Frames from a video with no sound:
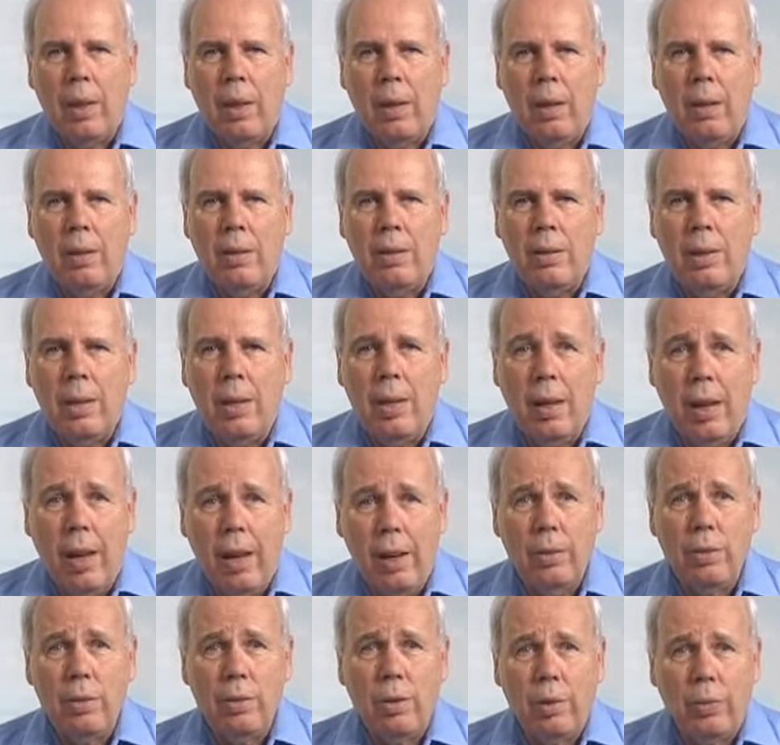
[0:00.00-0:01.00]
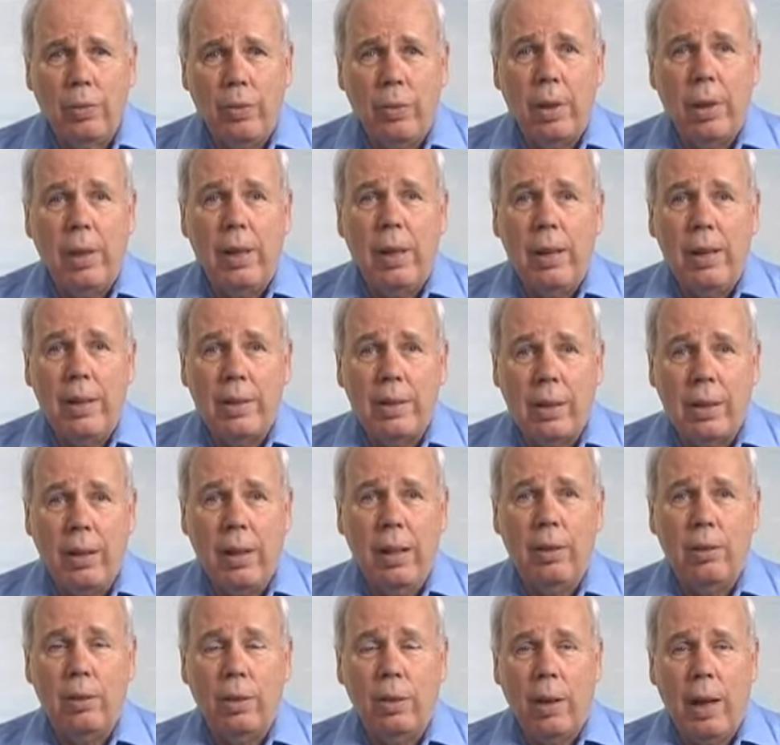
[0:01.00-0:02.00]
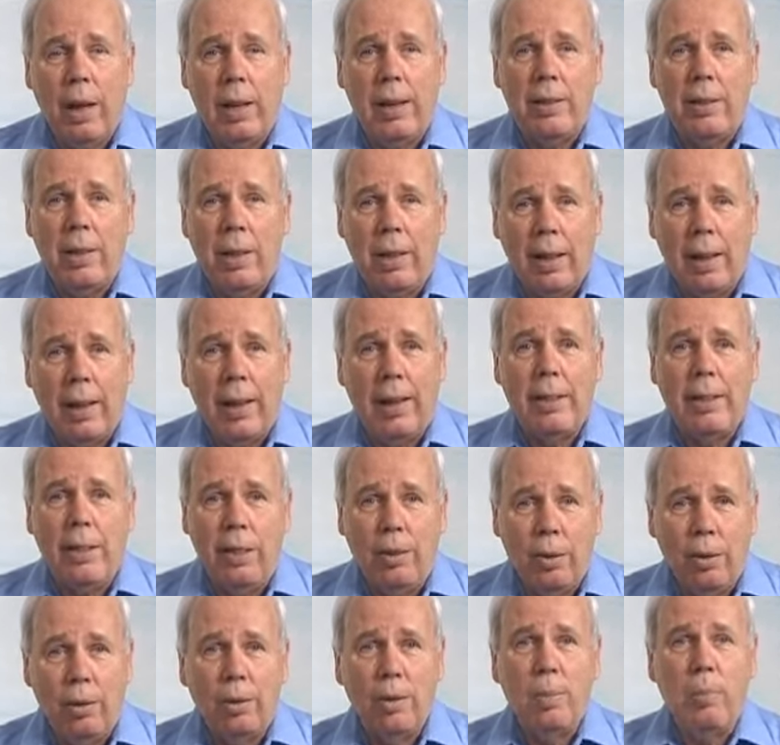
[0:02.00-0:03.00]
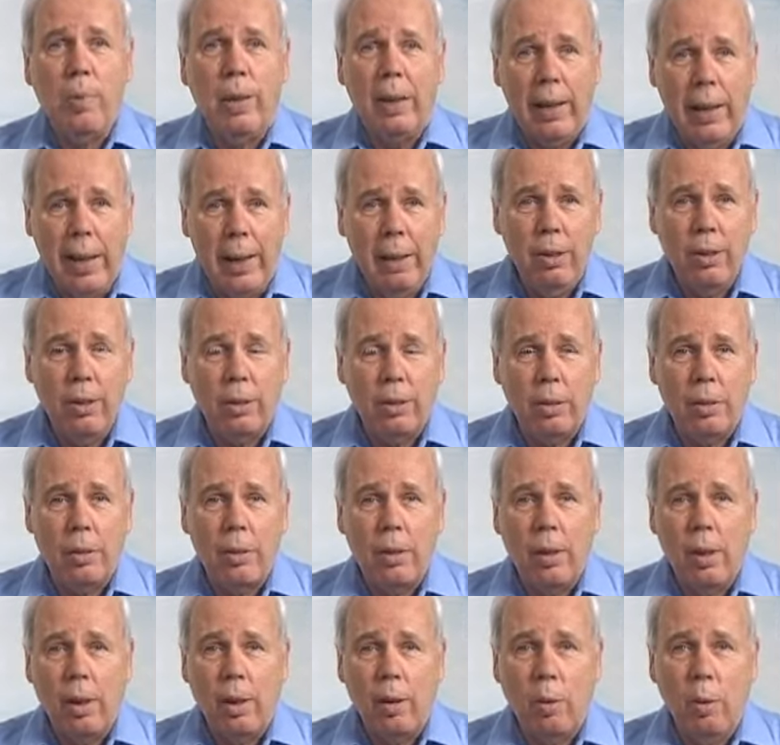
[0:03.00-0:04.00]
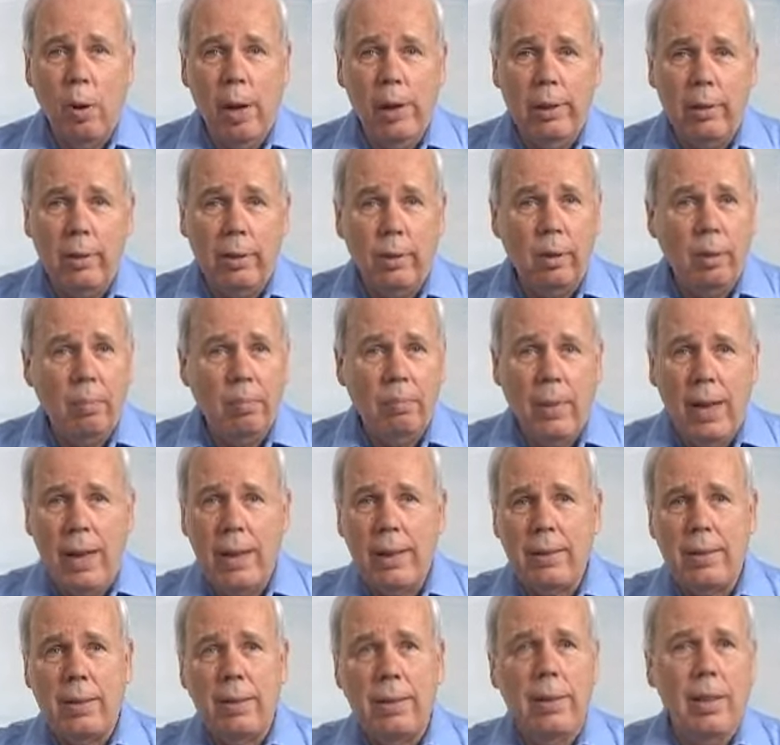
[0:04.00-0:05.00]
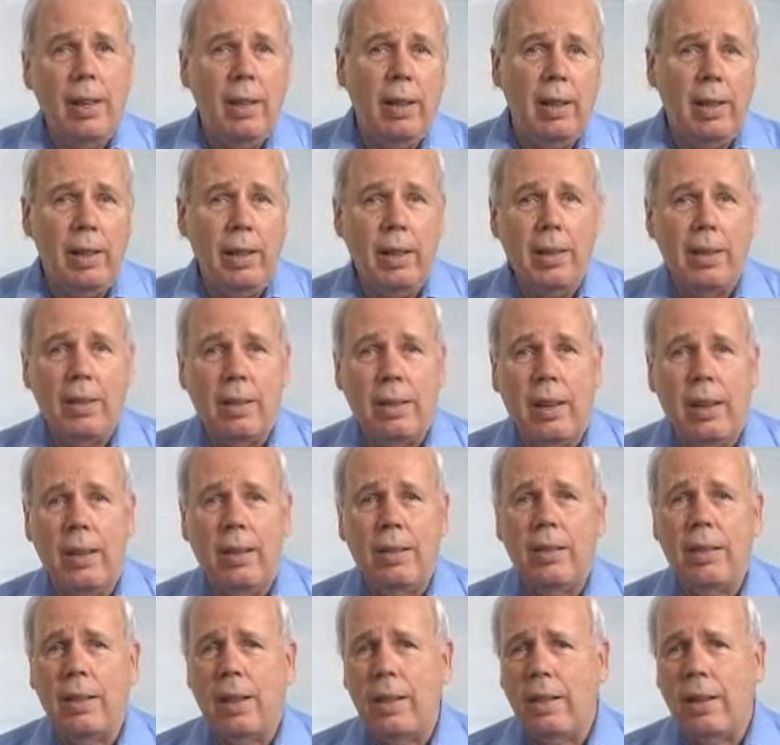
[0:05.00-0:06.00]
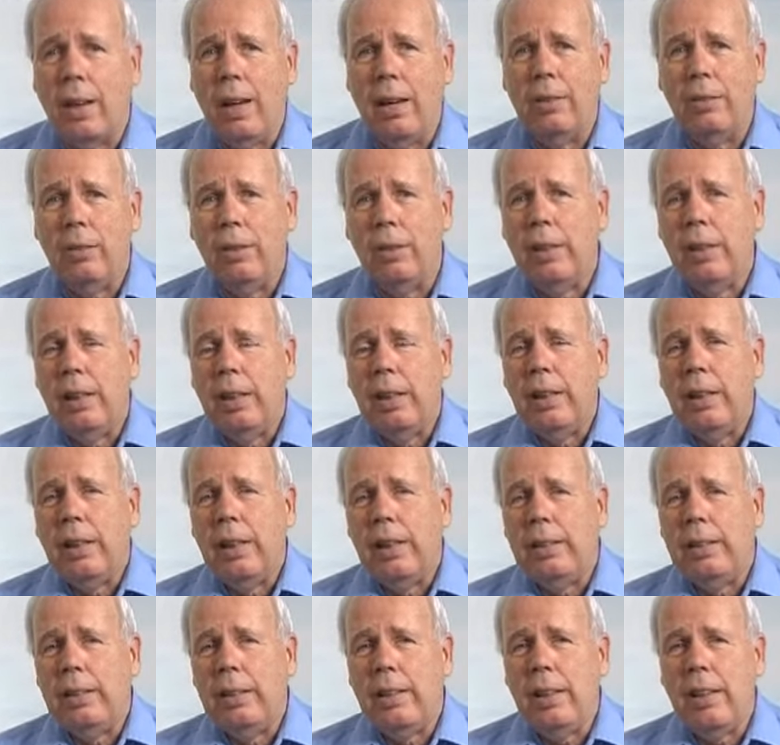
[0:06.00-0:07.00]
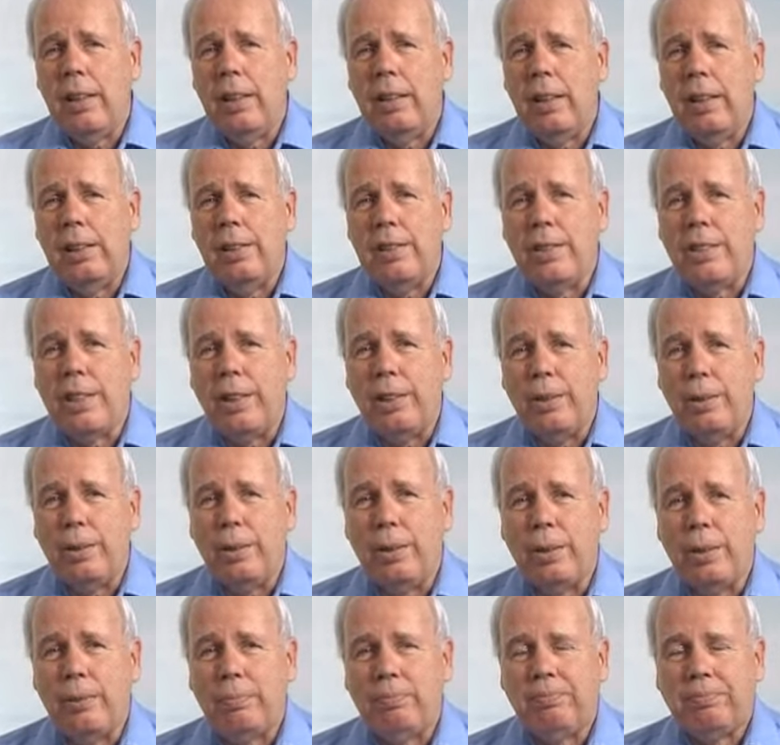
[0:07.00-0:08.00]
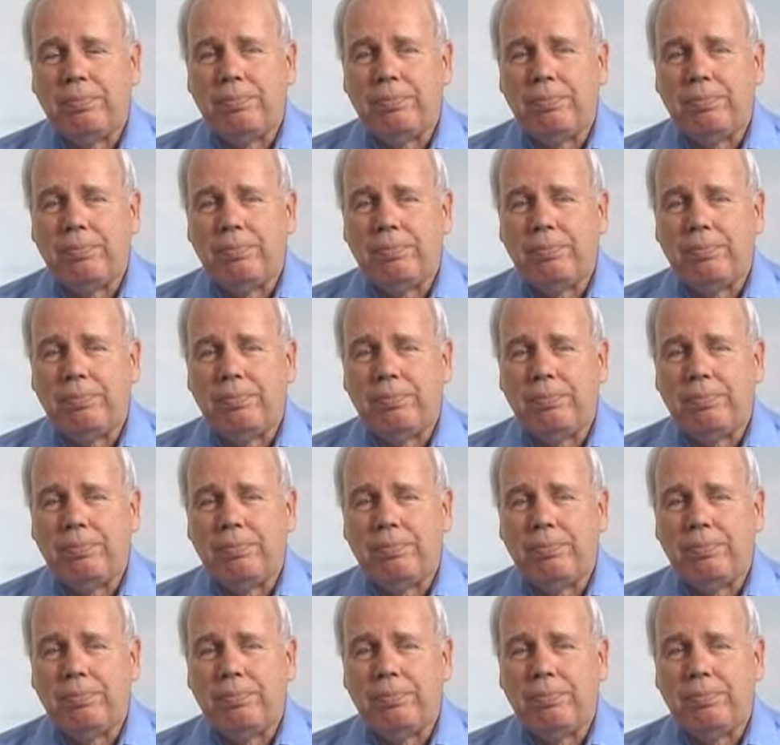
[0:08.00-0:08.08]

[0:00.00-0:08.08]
Si esto fue escrito hace casi dos mil años, ¿cuánto más tiene que estar cercano el día del Señor?